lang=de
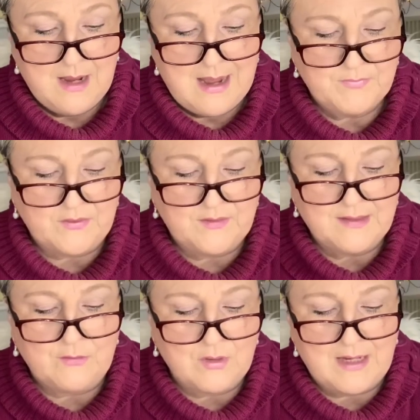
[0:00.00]
Das ist
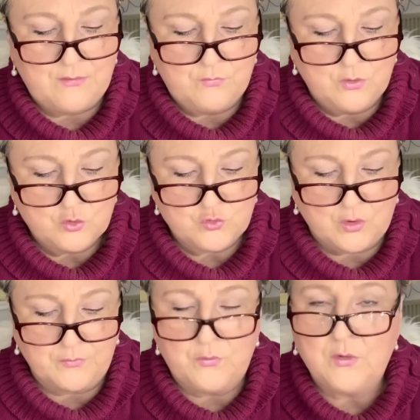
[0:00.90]
also ein
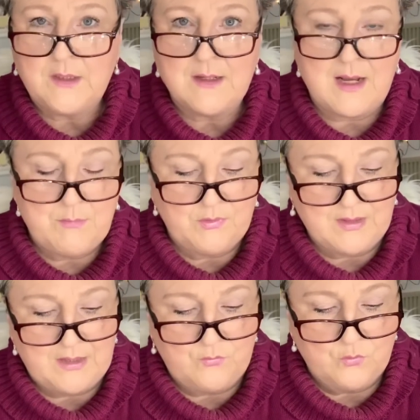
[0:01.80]
Wirkstoff. Syricalm ist
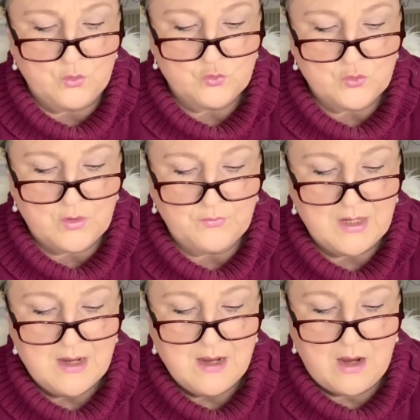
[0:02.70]
ein Wirkstoff
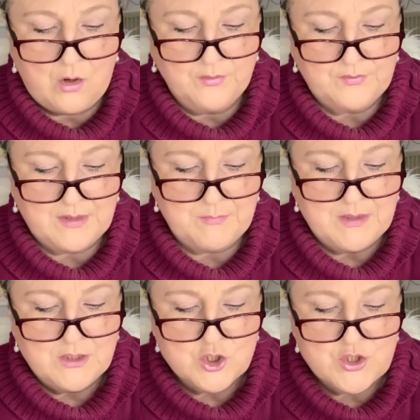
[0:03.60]
aus dem
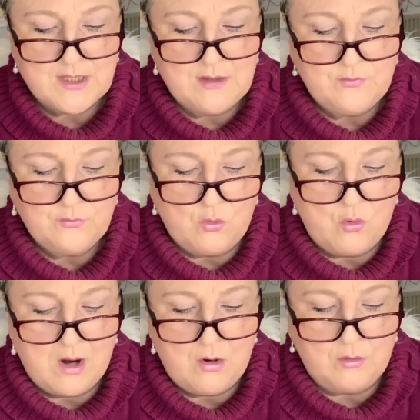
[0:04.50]

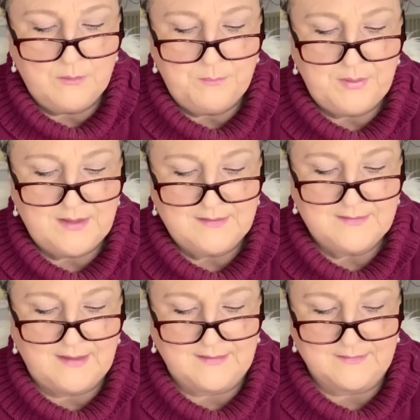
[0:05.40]
Schilfrohr- und
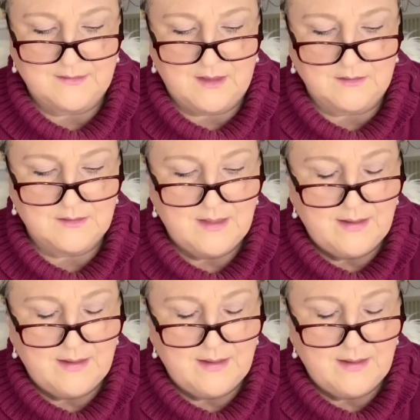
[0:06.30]
Pilzextrakt.